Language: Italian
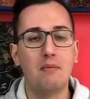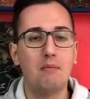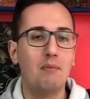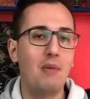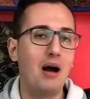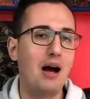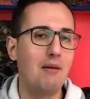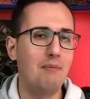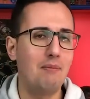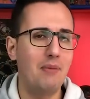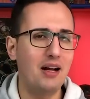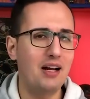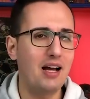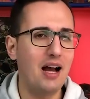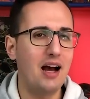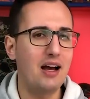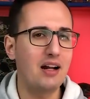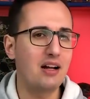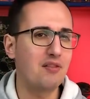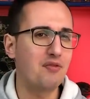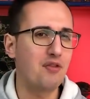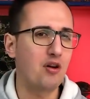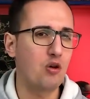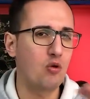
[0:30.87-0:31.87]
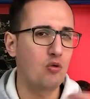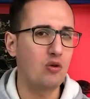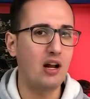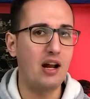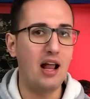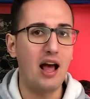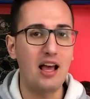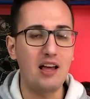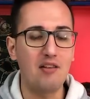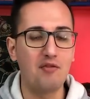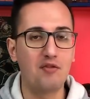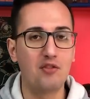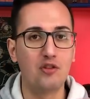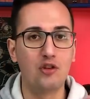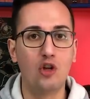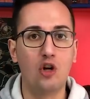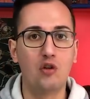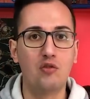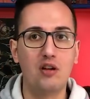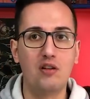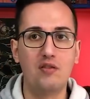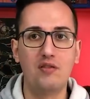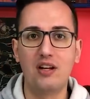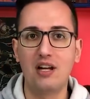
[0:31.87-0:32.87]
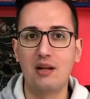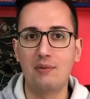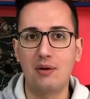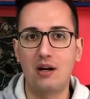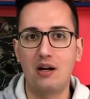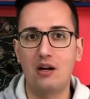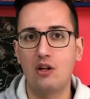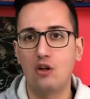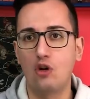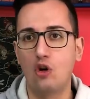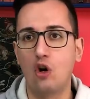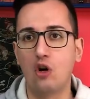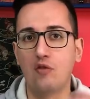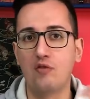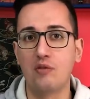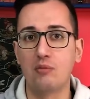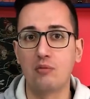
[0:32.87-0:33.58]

ma magari farò una live dove ve ne parlerò,